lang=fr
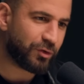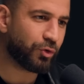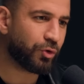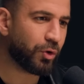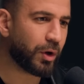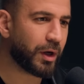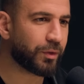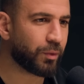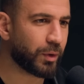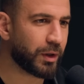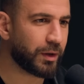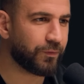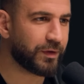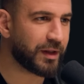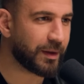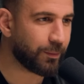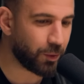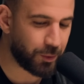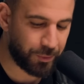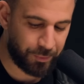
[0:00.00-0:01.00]
du cœur étant
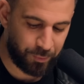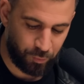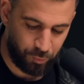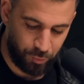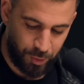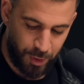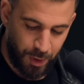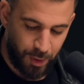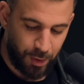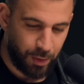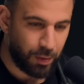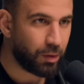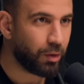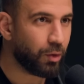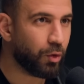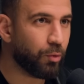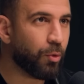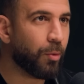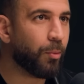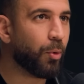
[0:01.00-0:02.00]
évidemment son,
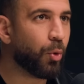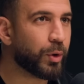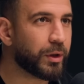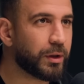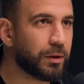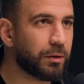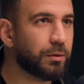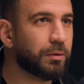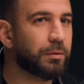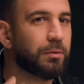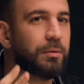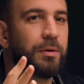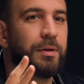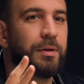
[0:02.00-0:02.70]
le moment où il,